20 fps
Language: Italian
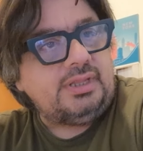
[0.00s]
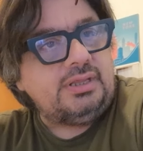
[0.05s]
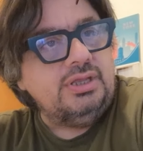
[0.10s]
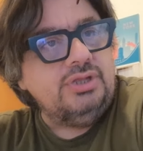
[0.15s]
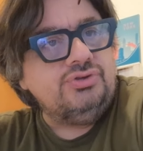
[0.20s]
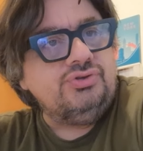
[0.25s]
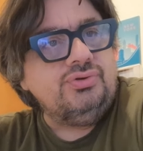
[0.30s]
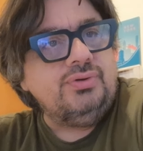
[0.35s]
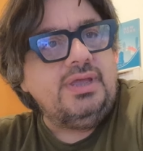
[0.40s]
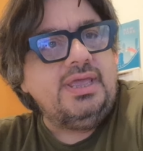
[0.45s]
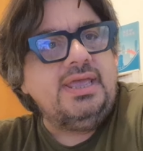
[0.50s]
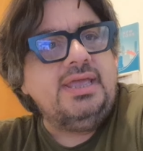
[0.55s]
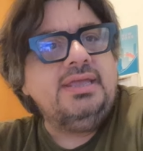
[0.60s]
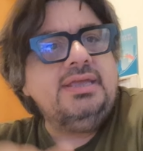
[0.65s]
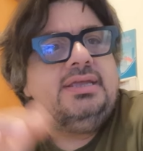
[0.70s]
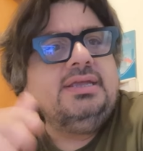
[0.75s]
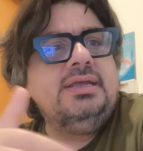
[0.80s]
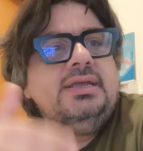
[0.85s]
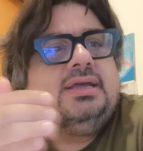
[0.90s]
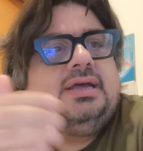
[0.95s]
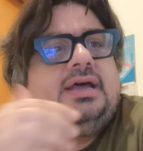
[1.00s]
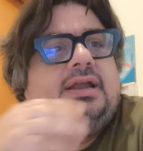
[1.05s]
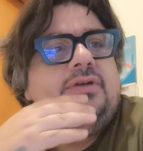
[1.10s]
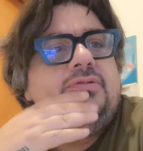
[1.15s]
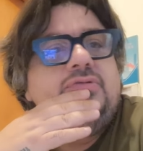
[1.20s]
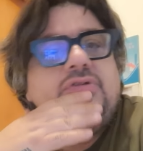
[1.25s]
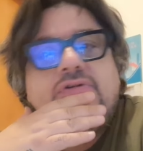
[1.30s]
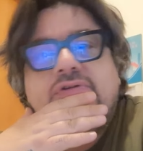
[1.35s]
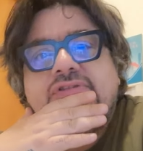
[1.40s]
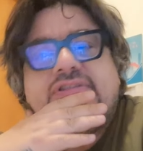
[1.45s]
E cioè a
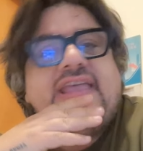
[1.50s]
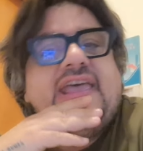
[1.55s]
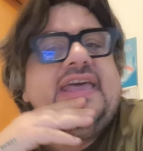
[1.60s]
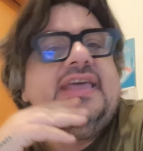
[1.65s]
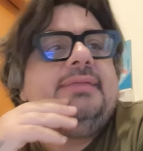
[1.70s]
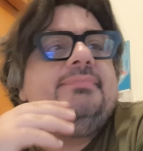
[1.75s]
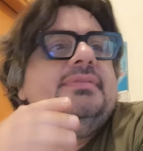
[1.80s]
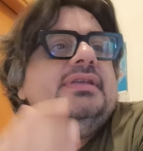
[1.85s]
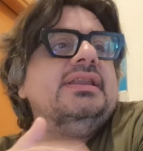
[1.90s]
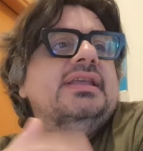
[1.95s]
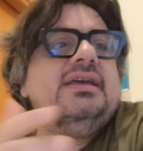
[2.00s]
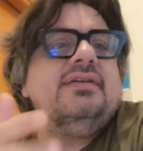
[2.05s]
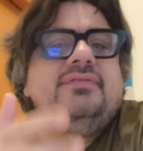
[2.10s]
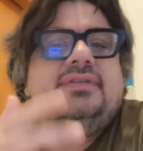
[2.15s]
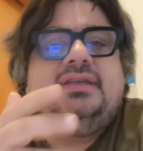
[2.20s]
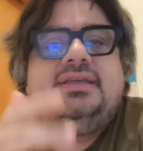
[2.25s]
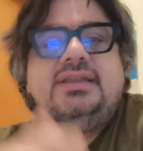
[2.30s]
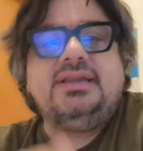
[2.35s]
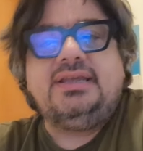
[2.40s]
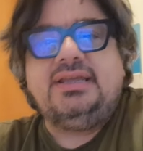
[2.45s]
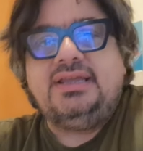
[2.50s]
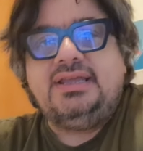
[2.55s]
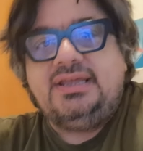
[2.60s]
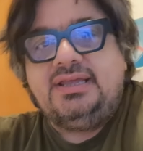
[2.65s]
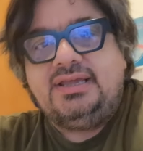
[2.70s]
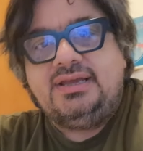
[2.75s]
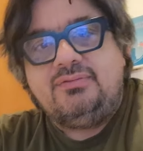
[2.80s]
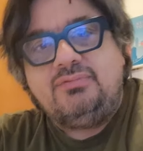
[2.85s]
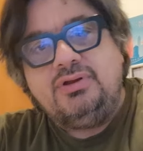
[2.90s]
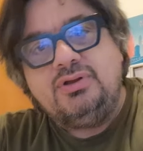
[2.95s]
lungo termine
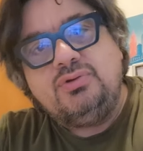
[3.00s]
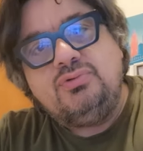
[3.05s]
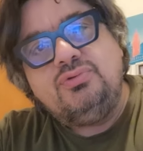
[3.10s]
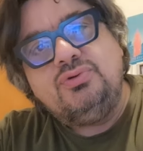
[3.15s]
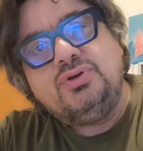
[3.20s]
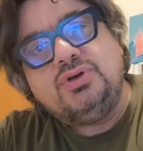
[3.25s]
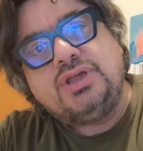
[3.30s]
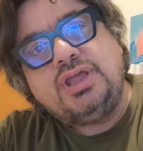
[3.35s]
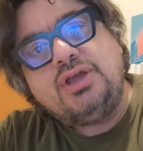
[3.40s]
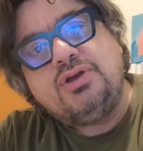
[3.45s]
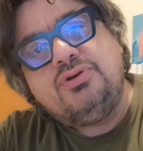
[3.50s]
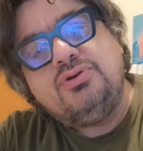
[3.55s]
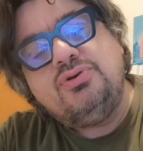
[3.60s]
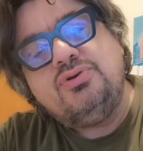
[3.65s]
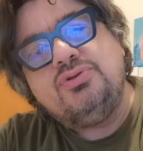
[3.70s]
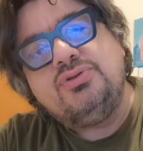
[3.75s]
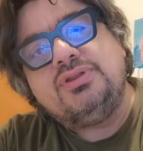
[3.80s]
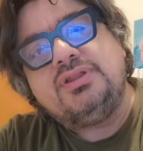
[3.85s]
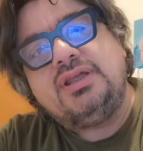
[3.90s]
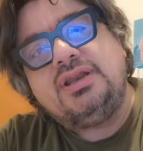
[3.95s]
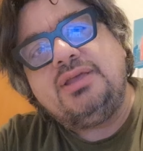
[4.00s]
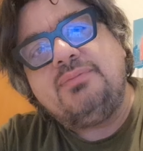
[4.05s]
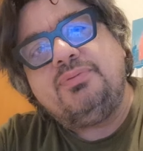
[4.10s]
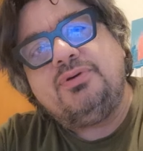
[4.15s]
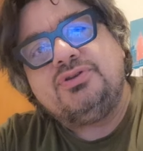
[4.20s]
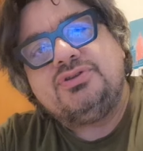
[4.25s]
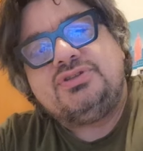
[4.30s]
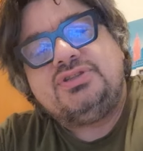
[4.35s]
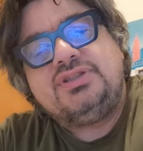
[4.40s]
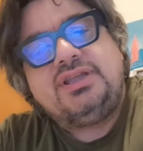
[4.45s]
avere qualcuno che conta nei
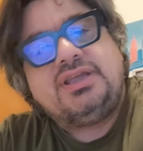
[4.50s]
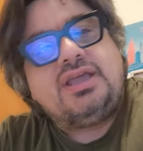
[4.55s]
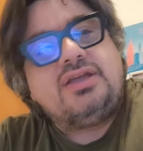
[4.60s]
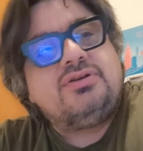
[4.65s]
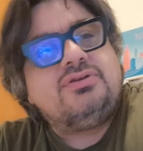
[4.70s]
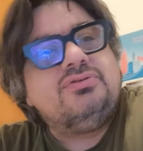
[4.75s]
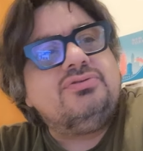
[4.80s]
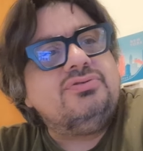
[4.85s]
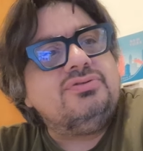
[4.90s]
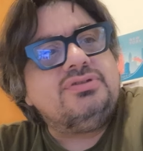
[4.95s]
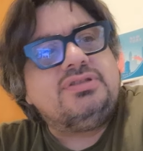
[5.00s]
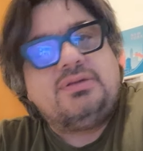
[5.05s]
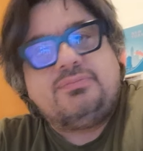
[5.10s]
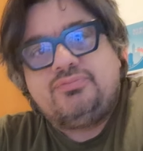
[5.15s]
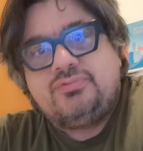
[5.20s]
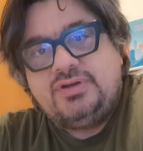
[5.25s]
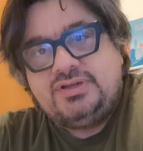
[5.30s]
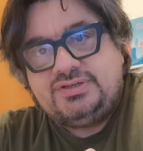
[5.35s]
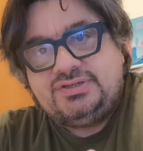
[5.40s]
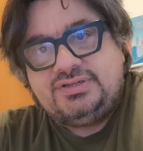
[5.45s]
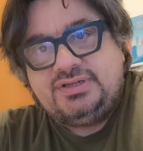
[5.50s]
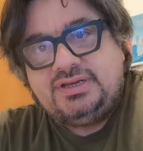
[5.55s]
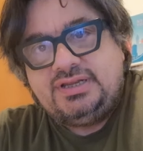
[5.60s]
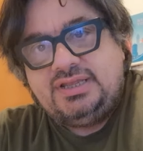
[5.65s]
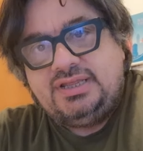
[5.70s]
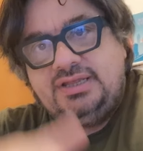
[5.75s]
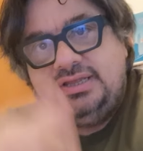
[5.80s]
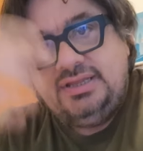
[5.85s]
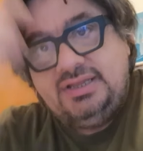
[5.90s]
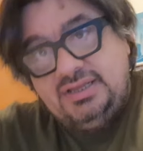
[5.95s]
posti che conta può
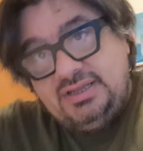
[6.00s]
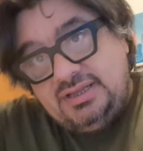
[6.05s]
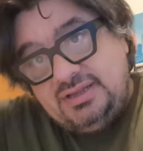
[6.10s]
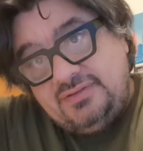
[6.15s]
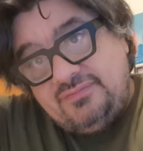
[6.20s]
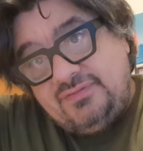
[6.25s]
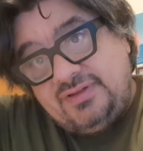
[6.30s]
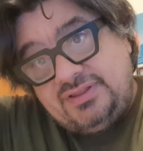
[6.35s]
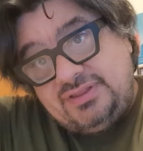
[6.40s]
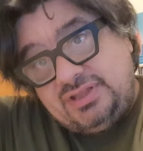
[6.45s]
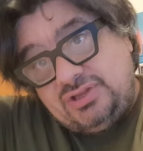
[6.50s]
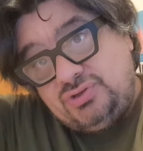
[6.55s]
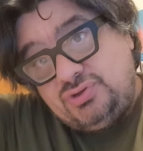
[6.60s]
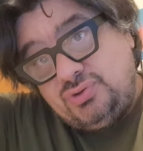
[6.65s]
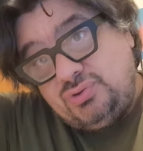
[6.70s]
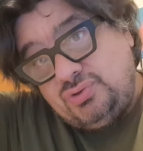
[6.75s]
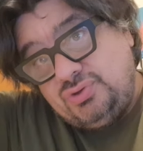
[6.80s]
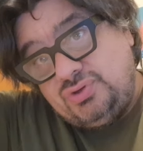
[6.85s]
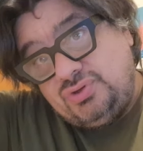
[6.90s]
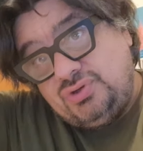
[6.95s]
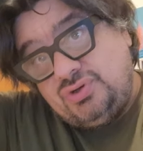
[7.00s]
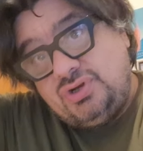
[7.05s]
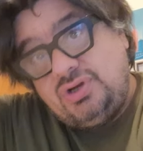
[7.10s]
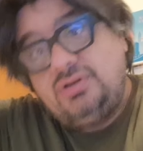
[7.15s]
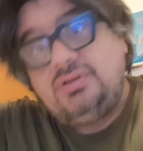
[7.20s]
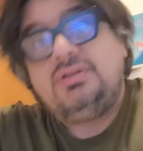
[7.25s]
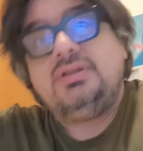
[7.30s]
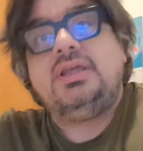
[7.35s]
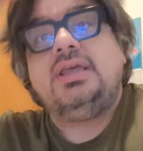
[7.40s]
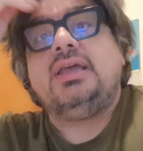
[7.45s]
essere vantaggioso,
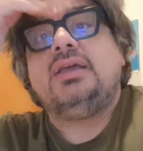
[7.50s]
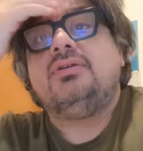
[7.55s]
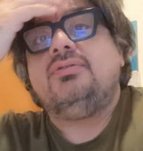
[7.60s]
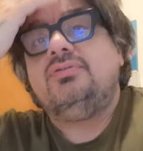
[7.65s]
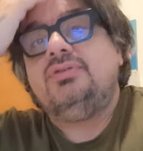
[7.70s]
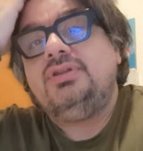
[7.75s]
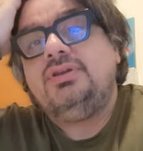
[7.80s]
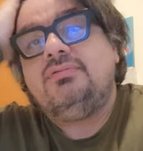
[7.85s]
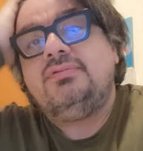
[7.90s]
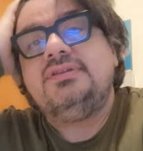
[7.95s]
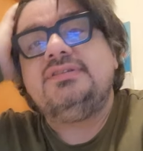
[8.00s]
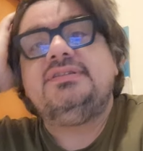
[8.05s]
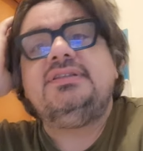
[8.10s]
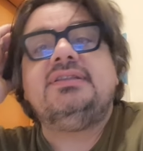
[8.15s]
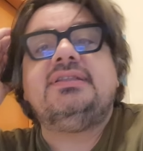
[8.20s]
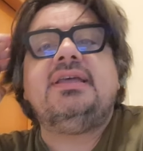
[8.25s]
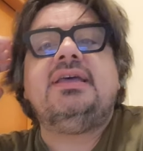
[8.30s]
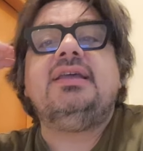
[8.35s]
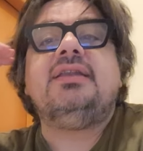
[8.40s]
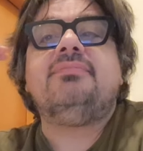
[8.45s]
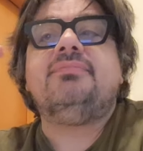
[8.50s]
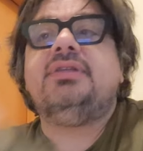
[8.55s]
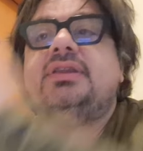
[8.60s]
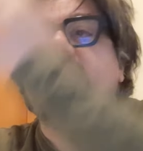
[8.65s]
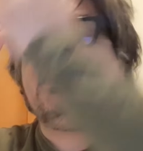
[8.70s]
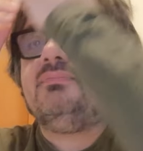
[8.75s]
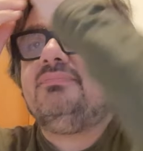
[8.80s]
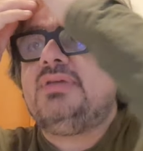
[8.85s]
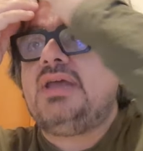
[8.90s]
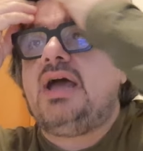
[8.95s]
no? Ecco, in questi
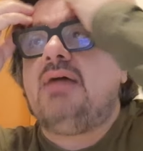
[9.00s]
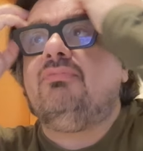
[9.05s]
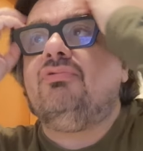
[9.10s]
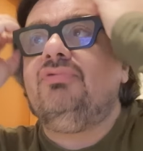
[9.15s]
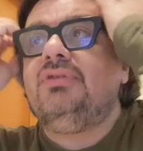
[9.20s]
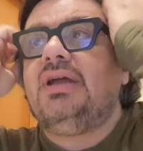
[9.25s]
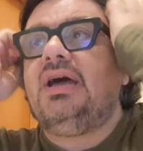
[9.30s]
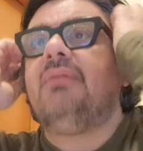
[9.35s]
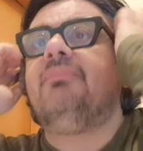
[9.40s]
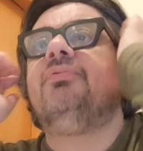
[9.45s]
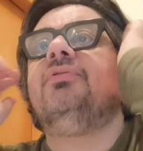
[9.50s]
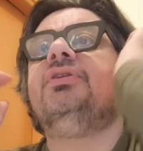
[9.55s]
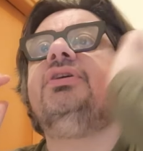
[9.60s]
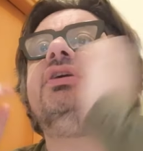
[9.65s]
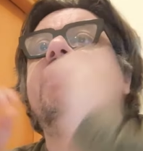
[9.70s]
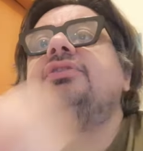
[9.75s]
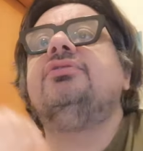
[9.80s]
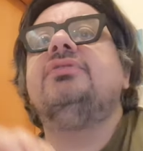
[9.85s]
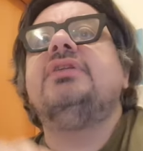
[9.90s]
termini abbiamo un Napoli che